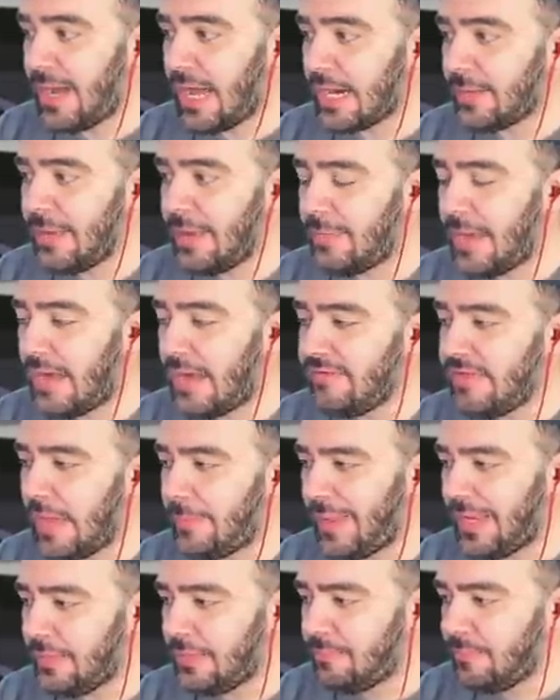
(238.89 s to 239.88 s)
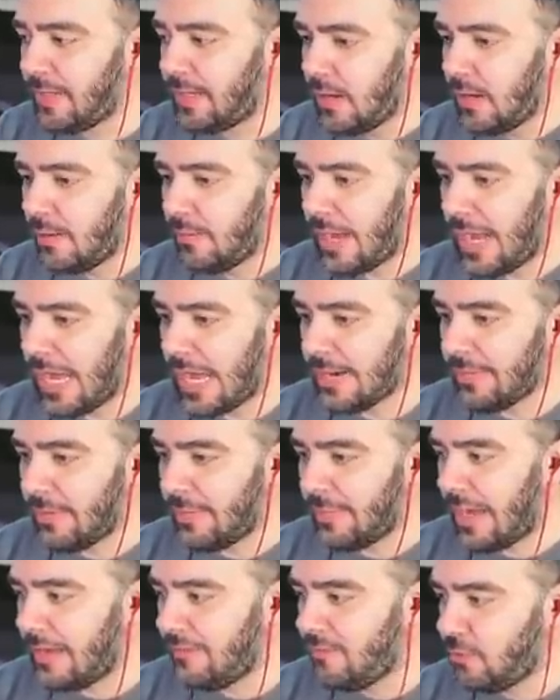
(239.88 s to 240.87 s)
Arabaya mavi yapalım mı? Araba
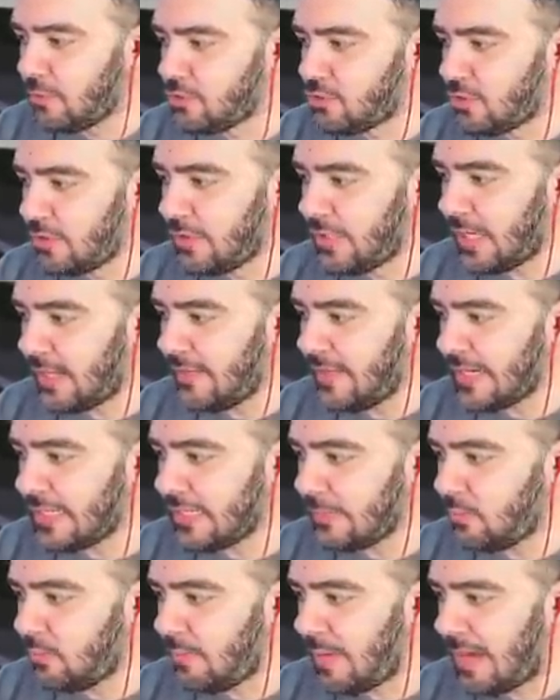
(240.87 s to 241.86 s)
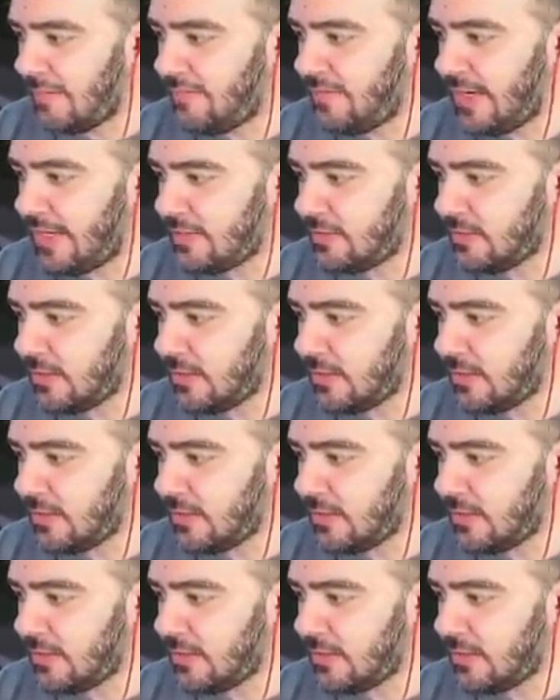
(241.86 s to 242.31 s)
mavi olsun ya. Nerede bu maviler?